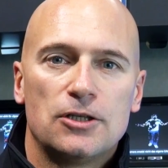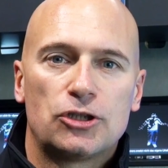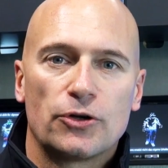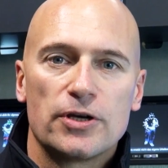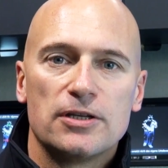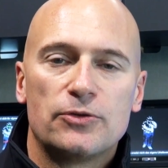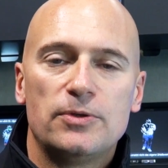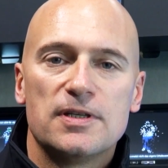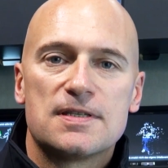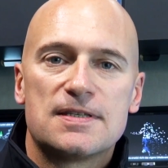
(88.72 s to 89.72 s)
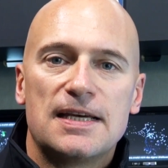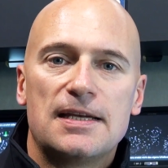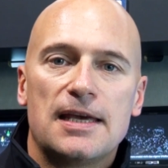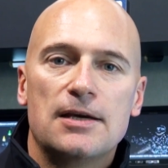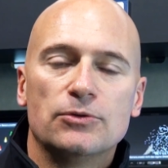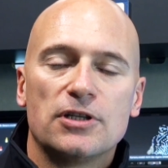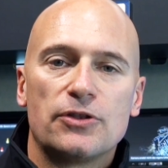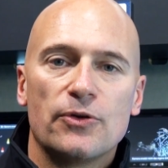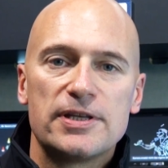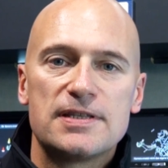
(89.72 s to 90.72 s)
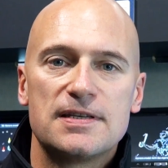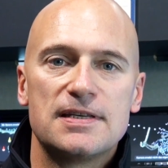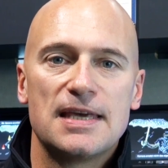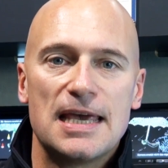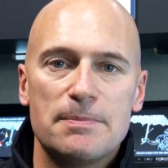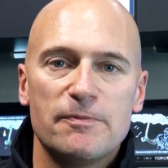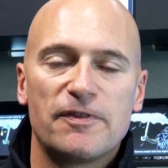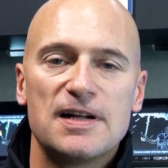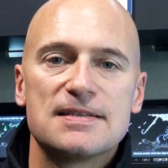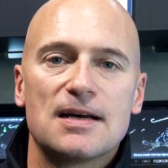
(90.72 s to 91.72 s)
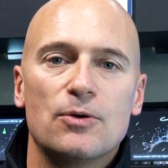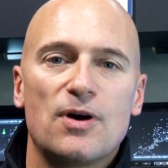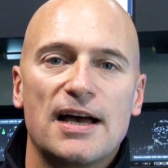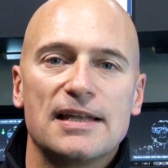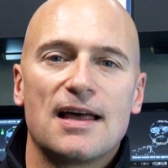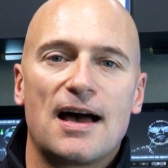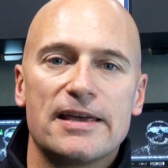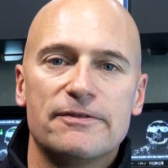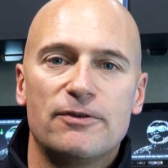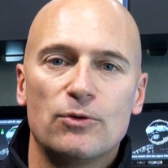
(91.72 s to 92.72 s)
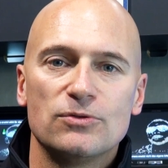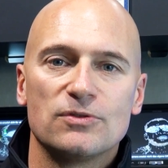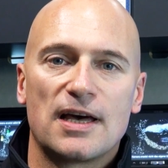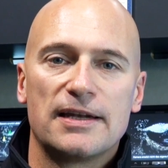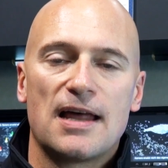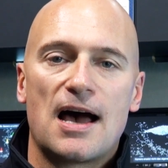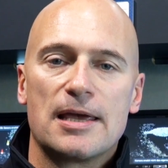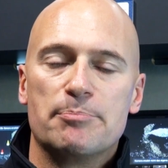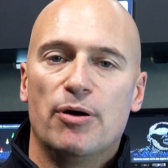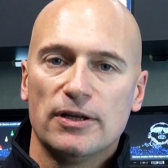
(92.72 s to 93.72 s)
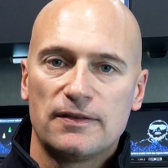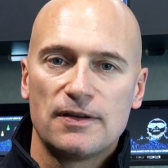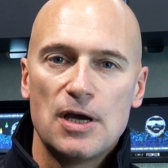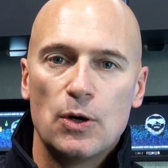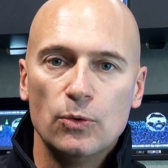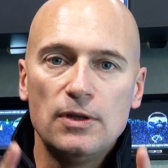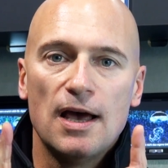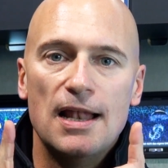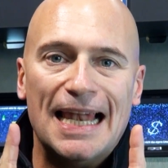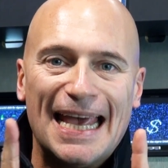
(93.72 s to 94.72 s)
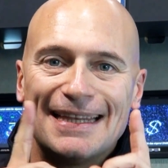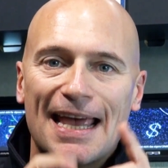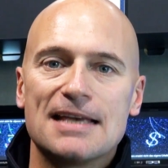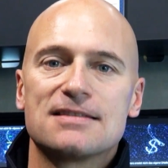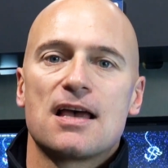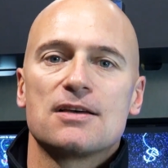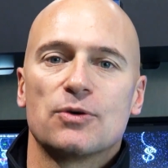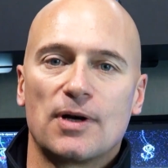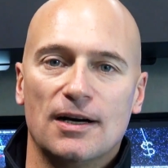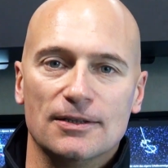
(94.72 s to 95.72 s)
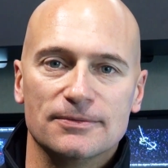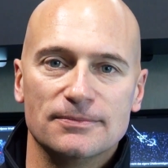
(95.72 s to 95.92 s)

Steuern tut es CDE e 192, ebenfalls auch ein iPhone und ein iPod und lädt es sogar